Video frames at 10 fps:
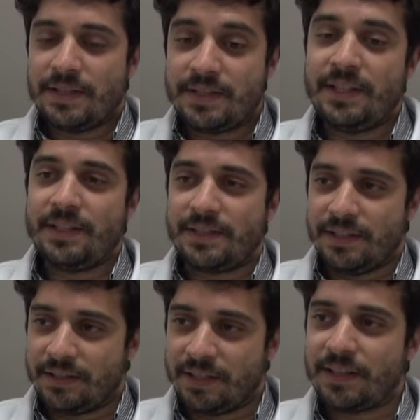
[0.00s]
Sim,
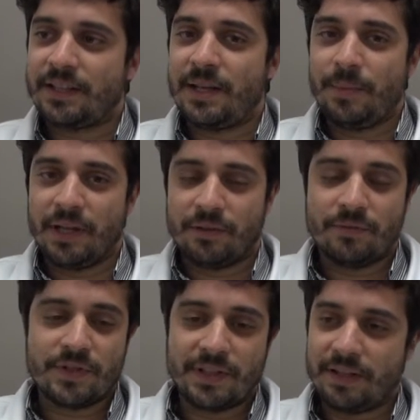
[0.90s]
sim, tem tratamento.
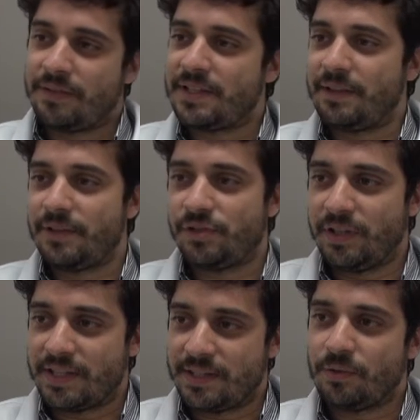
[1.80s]
Você tem que fazer a
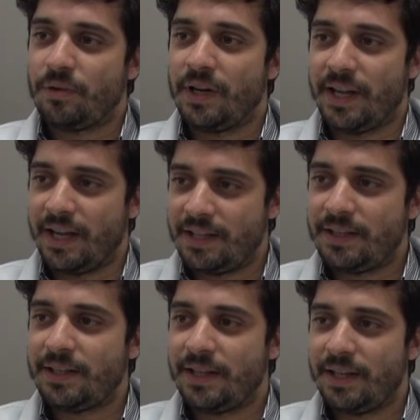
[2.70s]
investigação
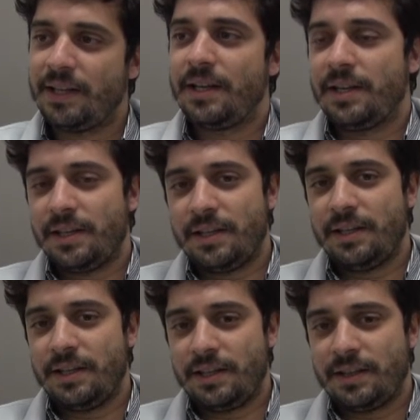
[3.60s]
correta, né?
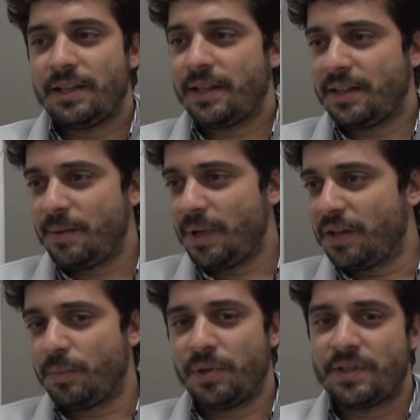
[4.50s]
E tem
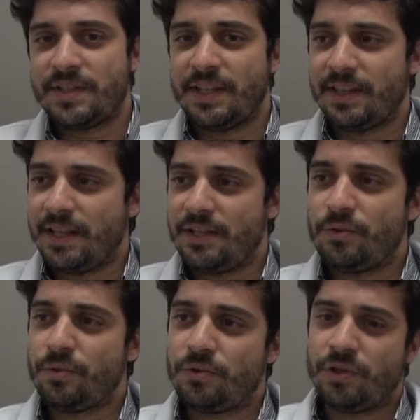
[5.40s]
tratamento. Pode ser
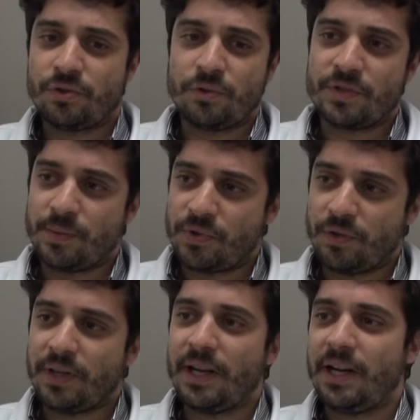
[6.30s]
desde o uso de
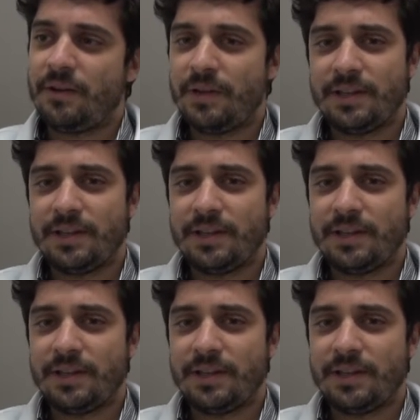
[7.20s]
anticoncepcional